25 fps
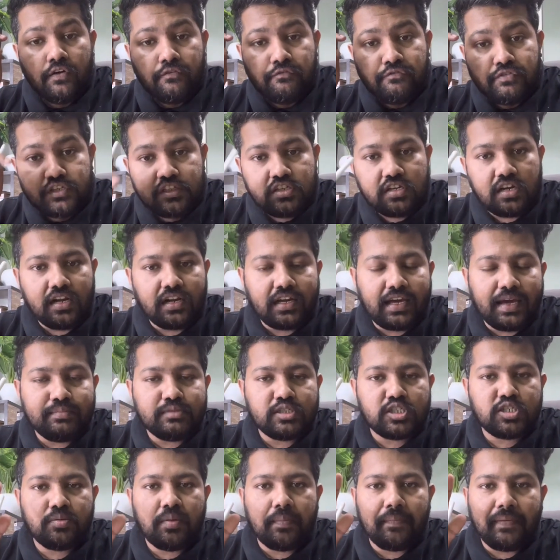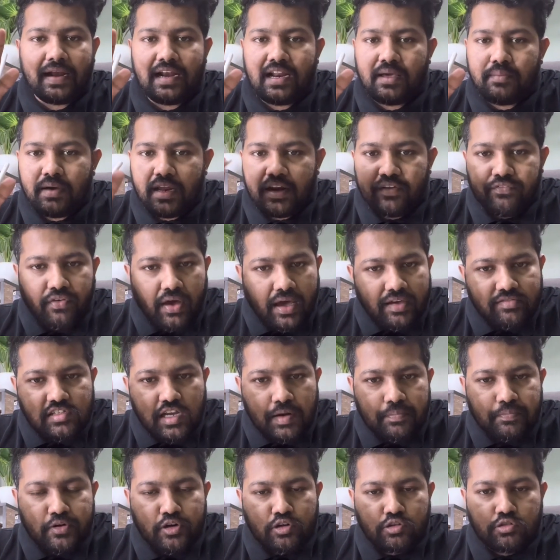फिजिकल केमिस्ट्री में पहले हमारे फाइव
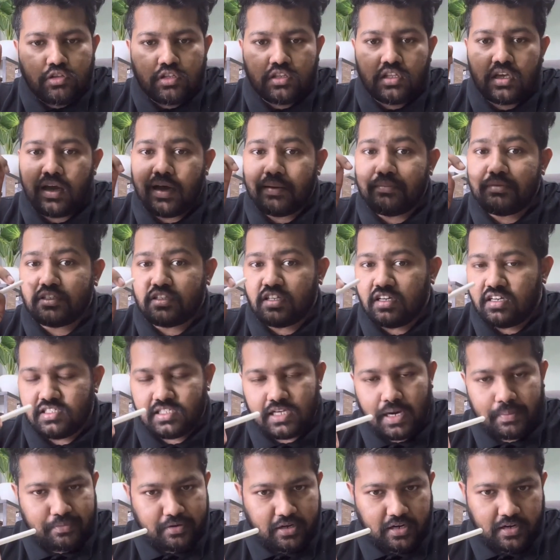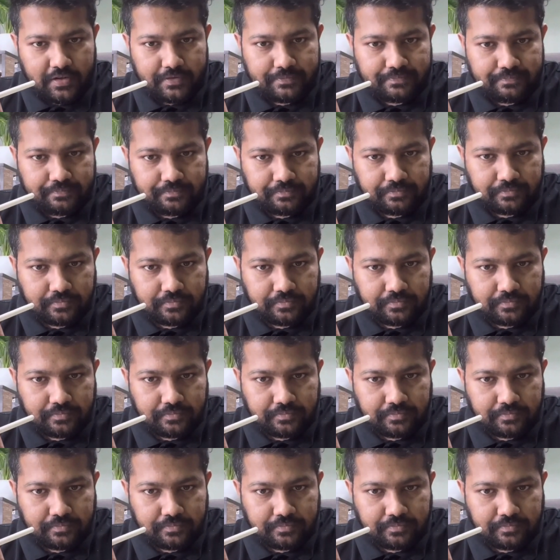चैप्टर होते थे अभी थ्री चैप्टर है